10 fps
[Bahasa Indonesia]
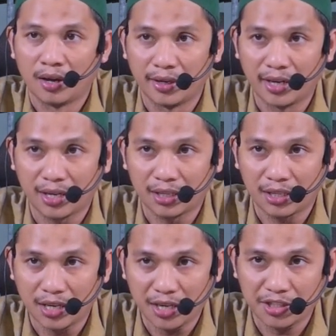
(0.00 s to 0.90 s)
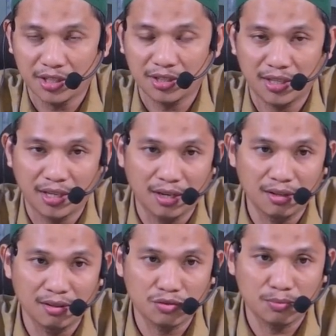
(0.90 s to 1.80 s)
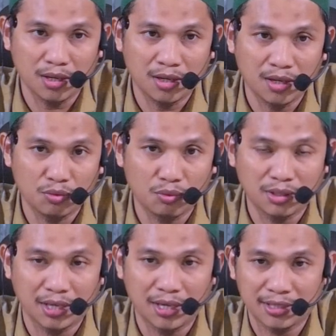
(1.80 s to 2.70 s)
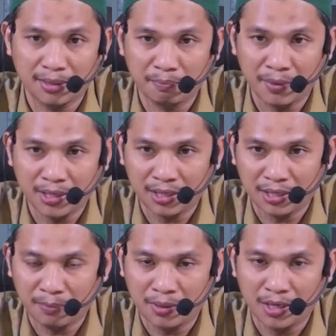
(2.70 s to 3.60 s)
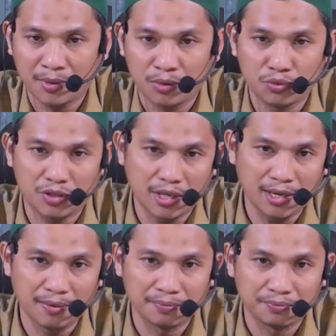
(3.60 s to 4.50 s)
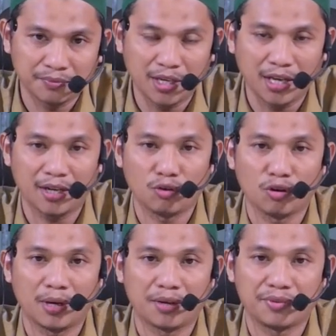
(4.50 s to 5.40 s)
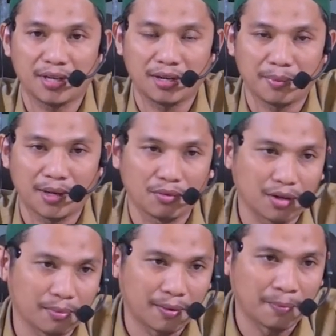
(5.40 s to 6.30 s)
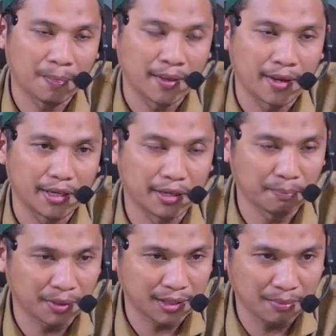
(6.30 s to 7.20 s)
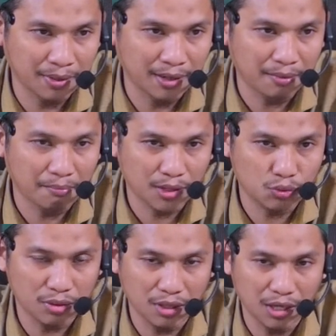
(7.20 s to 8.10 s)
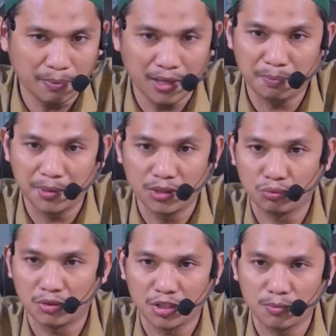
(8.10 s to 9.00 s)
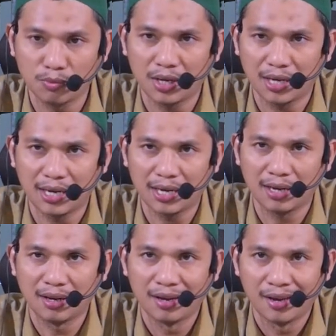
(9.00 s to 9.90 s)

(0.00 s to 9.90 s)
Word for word: dengan kedahsyatan yang Allah Subhanahu wa taala tampakkan kepada manusia, ini ada dua penafsiran para ulama. Yang pertama, maksud daripada pintu tersebut adalah